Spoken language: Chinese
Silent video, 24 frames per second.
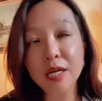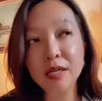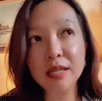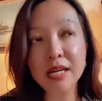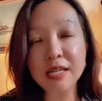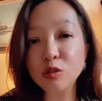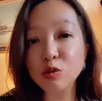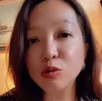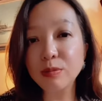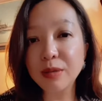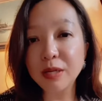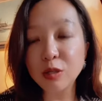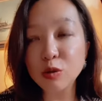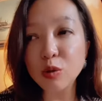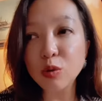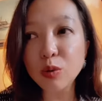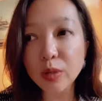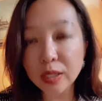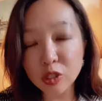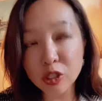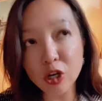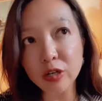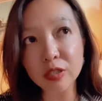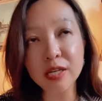他的作品中会
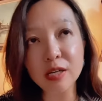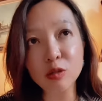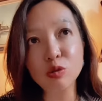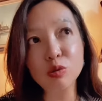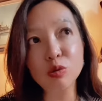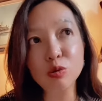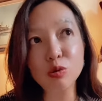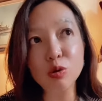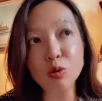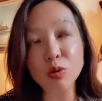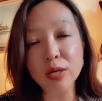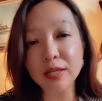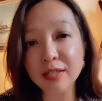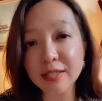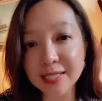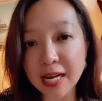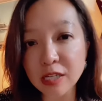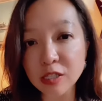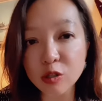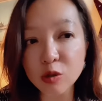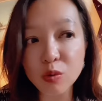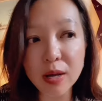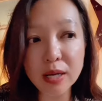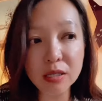呈现出中国人的价
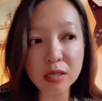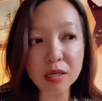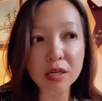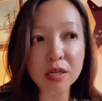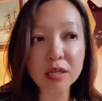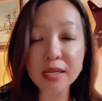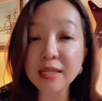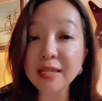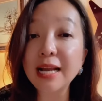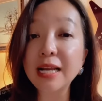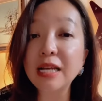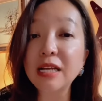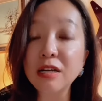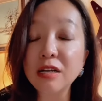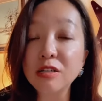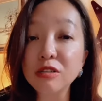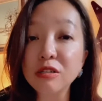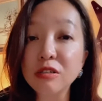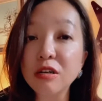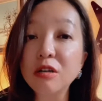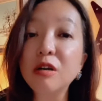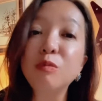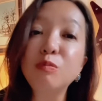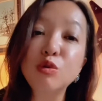值观和意大利人是
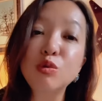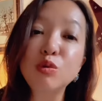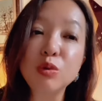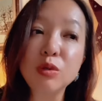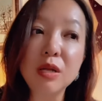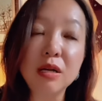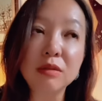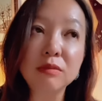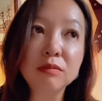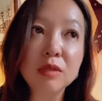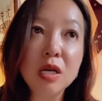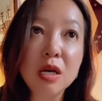格格不入的。